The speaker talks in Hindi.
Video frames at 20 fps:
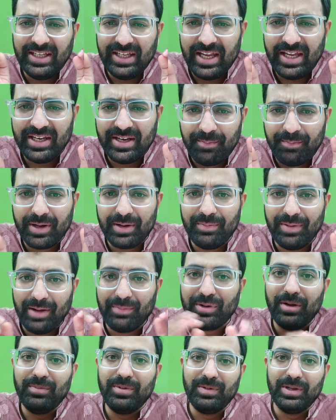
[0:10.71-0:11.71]
ये नंबर पे
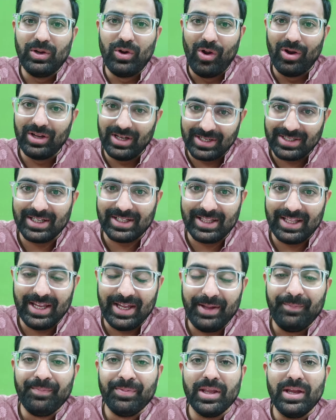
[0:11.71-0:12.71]
आप कभी भी कॉल कर सकते
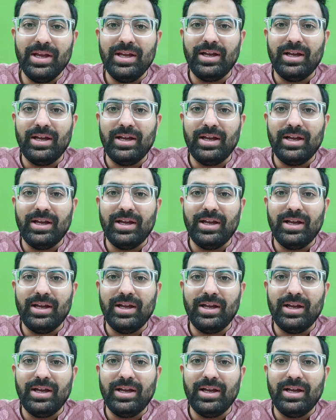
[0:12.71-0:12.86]
हैं